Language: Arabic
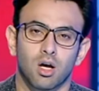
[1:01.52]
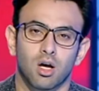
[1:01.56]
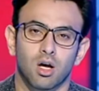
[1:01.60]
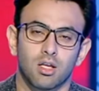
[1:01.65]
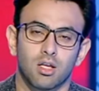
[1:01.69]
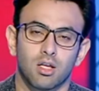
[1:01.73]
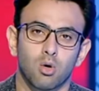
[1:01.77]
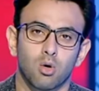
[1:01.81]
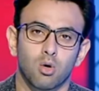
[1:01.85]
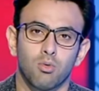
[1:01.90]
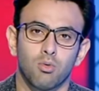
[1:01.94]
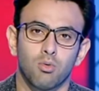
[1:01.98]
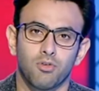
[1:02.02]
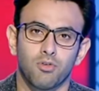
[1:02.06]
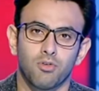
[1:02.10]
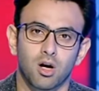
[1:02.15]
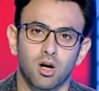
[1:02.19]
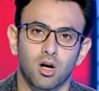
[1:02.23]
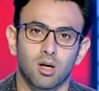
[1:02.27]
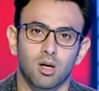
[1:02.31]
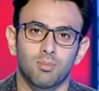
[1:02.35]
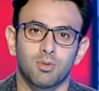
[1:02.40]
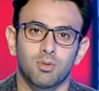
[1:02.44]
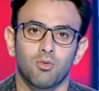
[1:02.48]
قد يكون في
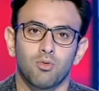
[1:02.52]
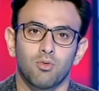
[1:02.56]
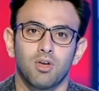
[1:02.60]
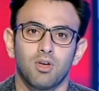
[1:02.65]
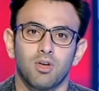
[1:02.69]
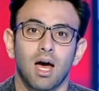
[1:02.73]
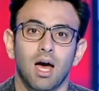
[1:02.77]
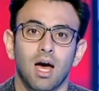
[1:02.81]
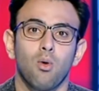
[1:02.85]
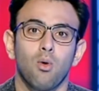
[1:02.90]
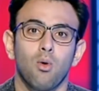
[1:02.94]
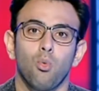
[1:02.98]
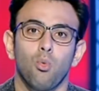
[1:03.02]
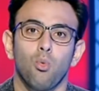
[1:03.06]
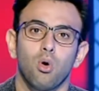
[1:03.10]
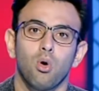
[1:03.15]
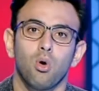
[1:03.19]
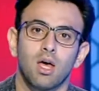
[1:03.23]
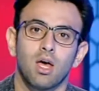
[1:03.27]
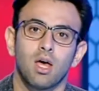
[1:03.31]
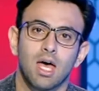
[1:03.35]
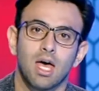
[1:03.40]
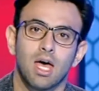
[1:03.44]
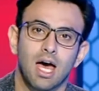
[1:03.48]
أكرم توفيق أو
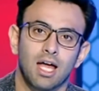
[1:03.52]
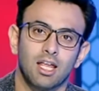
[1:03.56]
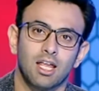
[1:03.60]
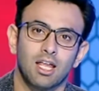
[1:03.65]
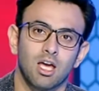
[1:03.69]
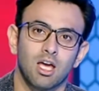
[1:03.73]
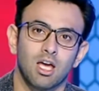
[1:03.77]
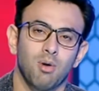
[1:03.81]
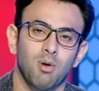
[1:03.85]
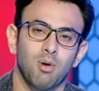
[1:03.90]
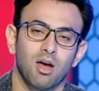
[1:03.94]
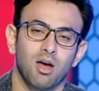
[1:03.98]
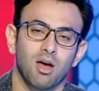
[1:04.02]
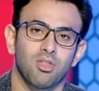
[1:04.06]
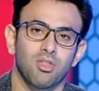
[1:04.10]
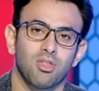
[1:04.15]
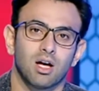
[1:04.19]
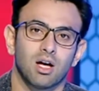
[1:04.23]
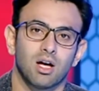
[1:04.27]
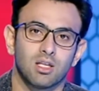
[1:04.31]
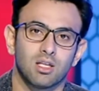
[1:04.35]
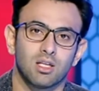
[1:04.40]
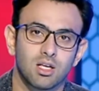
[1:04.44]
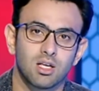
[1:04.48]
أن يبحث
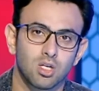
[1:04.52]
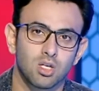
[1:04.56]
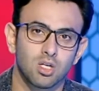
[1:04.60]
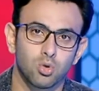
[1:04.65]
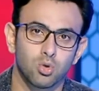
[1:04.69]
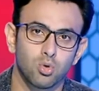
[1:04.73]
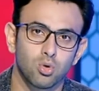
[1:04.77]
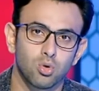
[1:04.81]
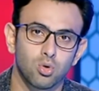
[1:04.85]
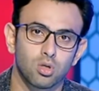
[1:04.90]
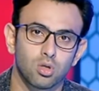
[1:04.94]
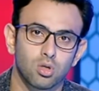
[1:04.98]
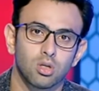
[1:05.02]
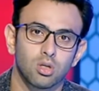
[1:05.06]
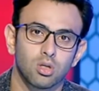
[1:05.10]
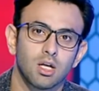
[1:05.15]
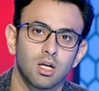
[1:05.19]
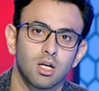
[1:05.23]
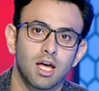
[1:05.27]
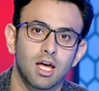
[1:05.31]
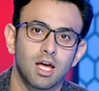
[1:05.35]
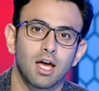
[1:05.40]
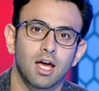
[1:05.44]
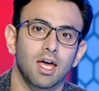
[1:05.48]
عن هذا الدور
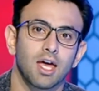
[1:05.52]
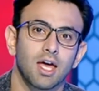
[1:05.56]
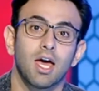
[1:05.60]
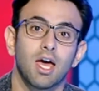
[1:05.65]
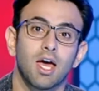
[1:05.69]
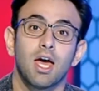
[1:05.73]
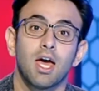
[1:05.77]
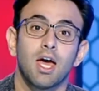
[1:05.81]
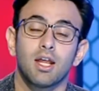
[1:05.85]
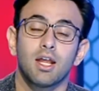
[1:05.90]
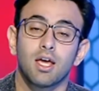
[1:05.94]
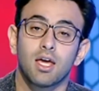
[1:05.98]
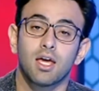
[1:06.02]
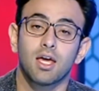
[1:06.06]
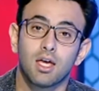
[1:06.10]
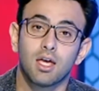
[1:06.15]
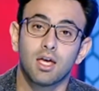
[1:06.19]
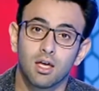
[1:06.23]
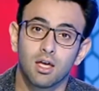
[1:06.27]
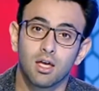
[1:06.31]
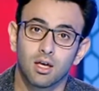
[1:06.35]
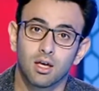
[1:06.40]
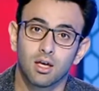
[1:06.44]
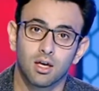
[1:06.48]
خارج
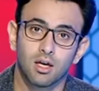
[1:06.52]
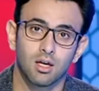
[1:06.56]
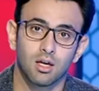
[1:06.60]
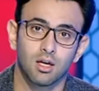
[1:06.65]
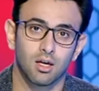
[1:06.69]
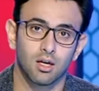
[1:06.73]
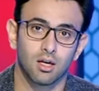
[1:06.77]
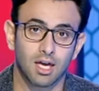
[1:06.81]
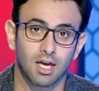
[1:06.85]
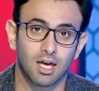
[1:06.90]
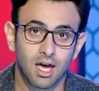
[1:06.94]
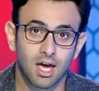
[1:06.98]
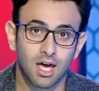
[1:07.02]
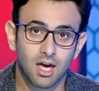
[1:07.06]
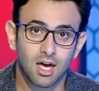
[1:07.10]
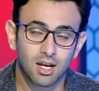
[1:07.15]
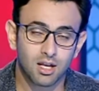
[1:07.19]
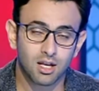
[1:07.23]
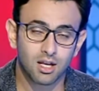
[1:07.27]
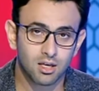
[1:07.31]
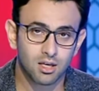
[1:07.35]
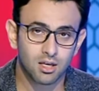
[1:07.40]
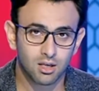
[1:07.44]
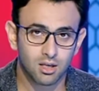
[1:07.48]

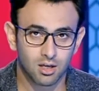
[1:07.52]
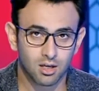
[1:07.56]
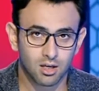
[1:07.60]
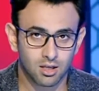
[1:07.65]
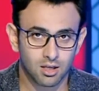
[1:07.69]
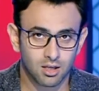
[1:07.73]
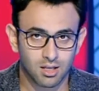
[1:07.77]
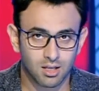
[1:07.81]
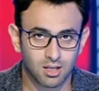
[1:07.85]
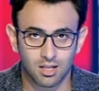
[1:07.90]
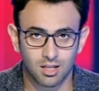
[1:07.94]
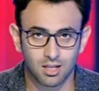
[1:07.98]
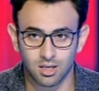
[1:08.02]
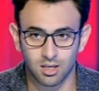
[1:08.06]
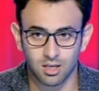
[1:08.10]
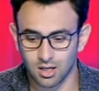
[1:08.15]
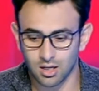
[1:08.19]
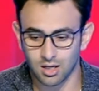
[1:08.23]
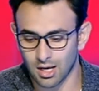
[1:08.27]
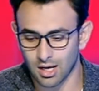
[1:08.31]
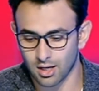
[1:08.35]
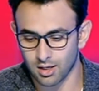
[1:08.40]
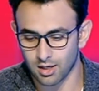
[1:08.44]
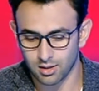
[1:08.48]
خارج النادي
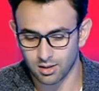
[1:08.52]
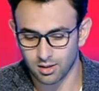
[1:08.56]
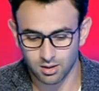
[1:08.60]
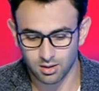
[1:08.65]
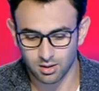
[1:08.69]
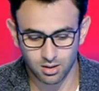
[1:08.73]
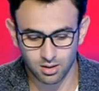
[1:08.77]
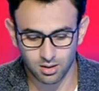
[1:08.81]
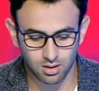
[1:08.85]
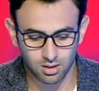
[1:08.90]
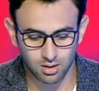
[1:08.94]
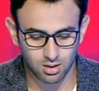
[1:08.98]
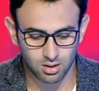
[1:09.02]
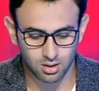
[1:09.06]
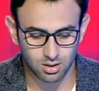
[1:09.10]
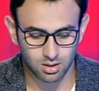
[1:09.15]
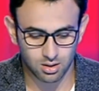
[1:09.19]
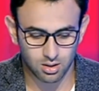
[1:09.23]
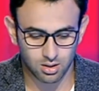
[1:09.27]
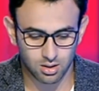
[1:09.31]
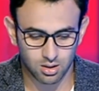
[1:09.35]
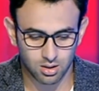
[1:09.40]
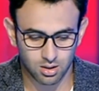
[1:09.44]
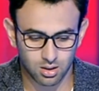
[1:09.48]
الأهلي
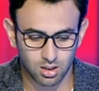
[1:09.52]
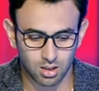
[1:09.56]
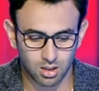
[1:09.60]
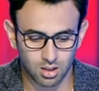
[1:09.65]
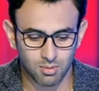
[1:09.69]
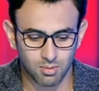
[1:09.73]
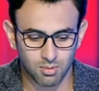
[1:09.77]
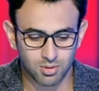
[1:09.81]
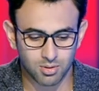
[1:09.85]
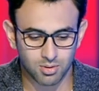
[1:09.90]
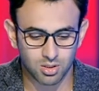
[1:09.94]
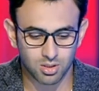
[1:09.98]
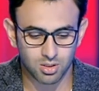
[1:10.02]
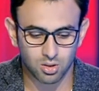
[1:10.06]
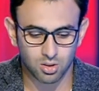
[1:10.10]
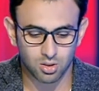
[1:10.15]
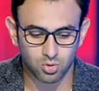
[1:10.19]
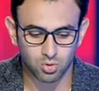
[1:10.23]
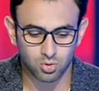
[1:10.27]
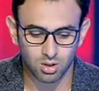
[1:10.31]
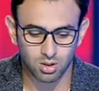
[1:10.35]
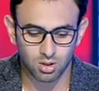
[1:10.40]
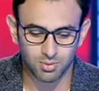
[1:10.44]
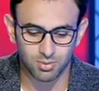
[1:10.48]
كلمة بسيطة
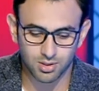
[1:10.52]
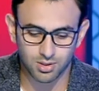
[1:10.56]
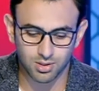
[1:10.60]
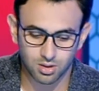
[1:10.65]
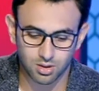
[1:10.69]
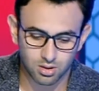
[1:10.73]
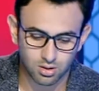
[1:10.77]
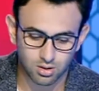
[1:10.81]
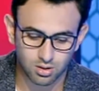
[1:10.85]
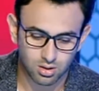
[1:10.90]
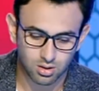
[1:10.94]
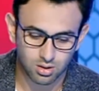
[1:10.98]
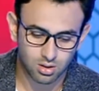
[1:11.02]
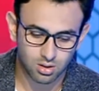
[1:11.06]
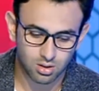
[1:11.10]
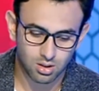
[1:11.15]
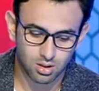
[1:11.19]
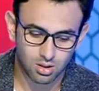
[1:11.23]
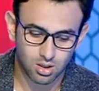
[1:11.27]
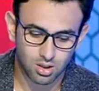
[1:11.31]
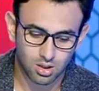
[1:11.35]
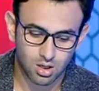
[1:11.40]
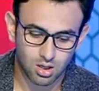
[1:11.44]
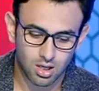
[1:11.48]
وسؤال بسيط
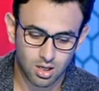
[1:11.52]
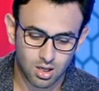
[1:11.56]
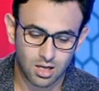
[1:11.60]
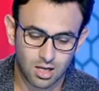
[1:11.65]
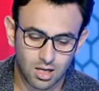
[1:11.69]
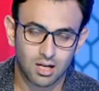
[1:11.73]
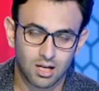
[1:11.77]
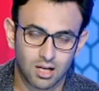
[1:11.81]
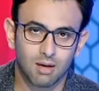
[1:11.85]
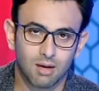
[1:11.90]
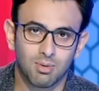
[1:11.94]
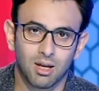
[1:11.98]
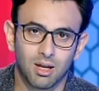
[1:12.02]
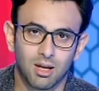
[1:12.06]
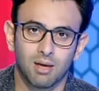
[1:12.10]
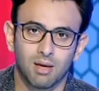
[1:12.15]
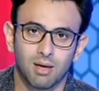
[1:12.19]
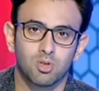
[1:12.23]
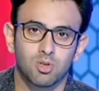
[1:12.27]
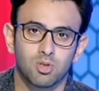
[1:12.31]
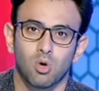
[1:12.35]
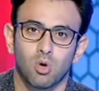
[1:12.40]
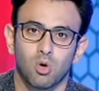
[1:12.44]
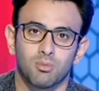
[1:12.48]
الأهلي جاب
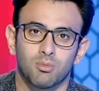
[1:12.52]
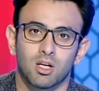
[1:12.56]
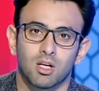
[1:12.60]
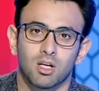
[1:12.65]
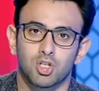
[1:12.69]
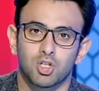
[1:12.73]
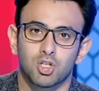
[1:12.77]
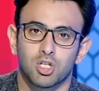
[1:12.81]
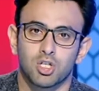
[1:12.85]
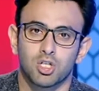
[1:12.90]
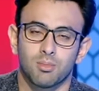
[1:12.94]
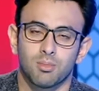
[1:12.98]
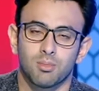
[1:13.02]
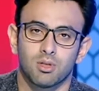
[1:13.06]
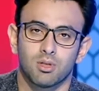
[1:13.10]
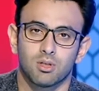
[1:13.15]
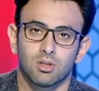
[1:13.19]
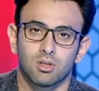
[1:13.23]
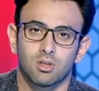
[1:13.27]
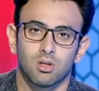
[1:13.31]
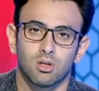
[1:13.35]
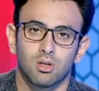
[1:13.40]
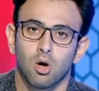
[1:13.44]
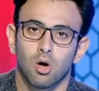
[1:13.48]
لعيب اسمه عبد الله الشامي
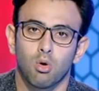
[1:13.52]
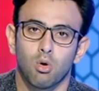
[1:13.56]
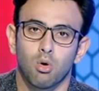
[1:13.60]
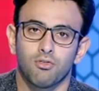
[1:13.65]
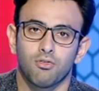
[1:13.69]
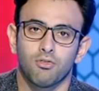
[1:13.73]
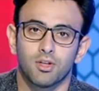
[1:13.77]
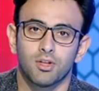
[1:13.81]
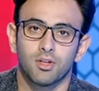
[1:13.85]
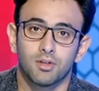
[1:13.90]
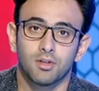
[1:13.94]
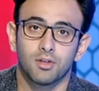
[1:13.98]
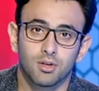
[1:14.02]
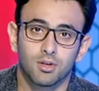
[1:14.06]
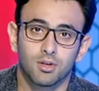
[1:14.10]
هو فين؟